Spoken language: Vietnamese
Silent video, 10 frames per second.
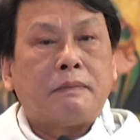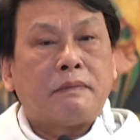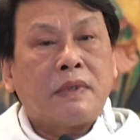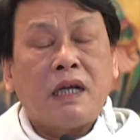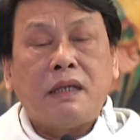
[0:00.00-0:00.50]

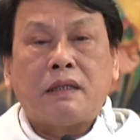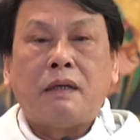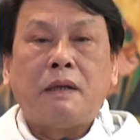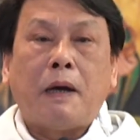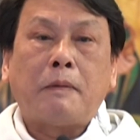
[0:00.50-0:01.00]
các nhà
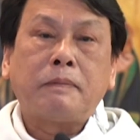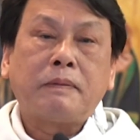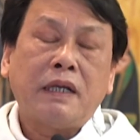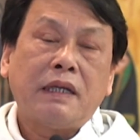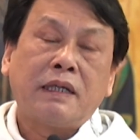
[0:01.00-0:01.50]
thần học,
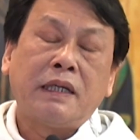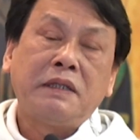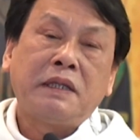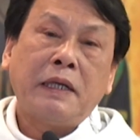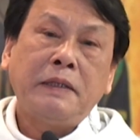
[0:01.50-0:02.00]
các nhà
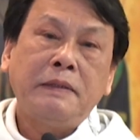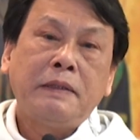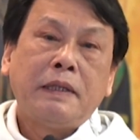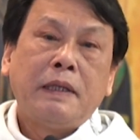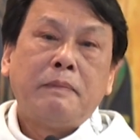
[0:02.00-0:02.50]
kinh thánh
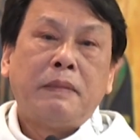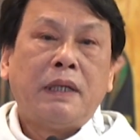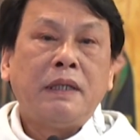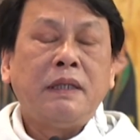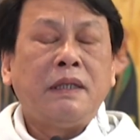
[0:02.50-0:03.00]

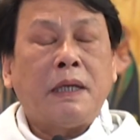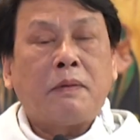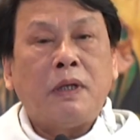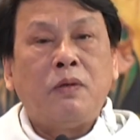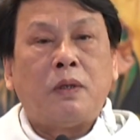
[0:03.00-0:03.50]
mới đi theo
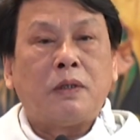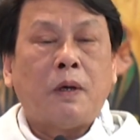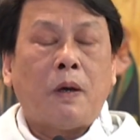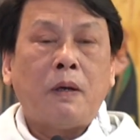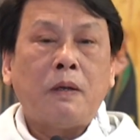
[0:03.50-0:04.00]
cái luồng
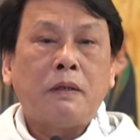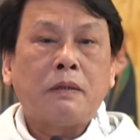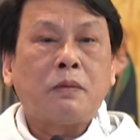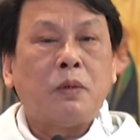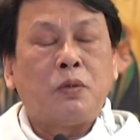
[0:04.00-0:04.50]
gió
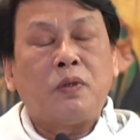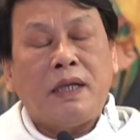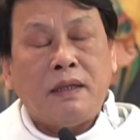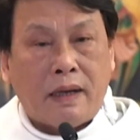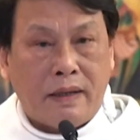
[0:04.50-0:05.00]
của Chúa
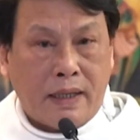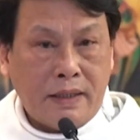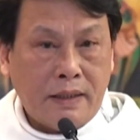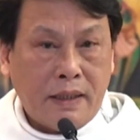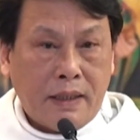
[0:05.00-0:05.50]
Thánh Thần
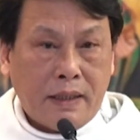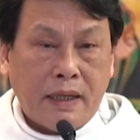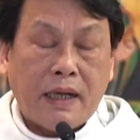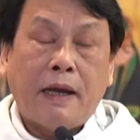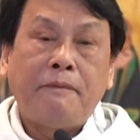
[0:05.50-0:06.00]
đấy
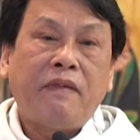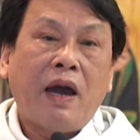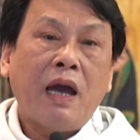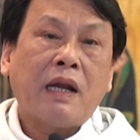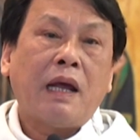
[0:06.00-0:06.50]
để khám
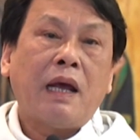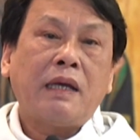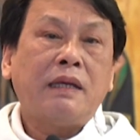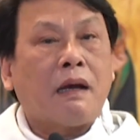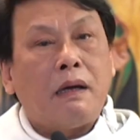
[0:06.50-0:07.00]
phá ra
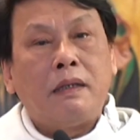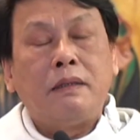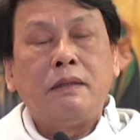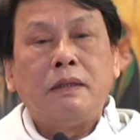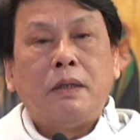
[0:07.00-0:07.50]
cái đặc
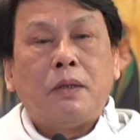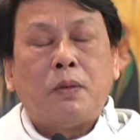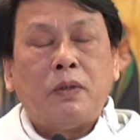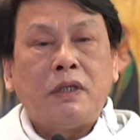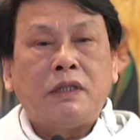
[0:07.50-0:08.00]
ân
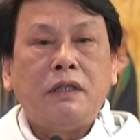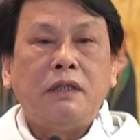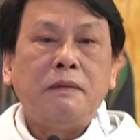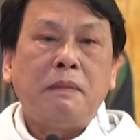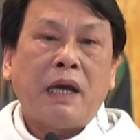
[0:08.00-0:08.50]
của Đức Trinh
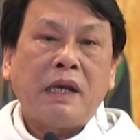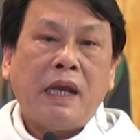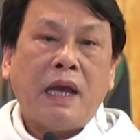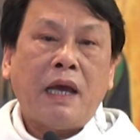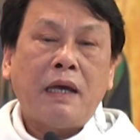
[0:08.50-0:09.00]
Nữ
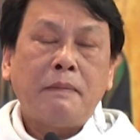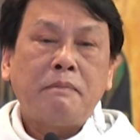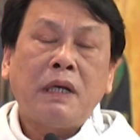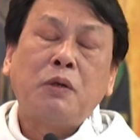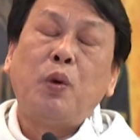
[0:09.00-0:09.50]
Maria
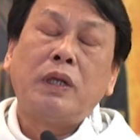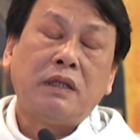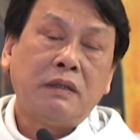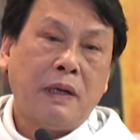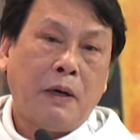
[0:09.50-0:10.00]
bắt nguồn
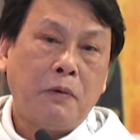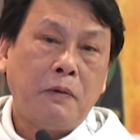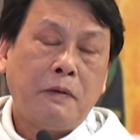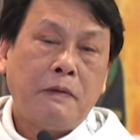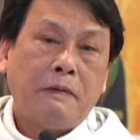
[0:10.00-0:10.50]
từ đâu
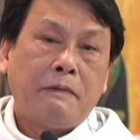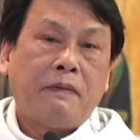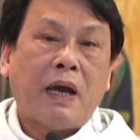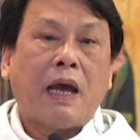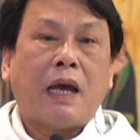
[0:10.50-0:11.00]

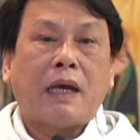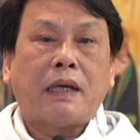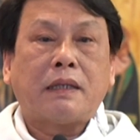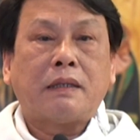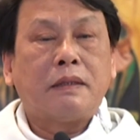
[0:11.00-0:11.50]

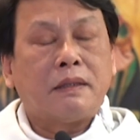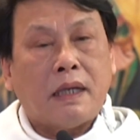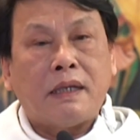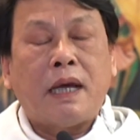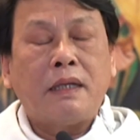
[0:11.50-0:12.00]
và
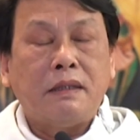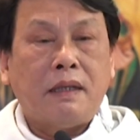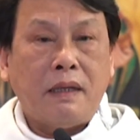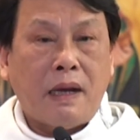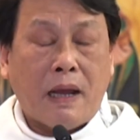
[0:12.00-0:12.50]
xảy ra như
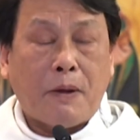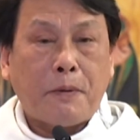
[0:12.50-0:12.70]
thế nào.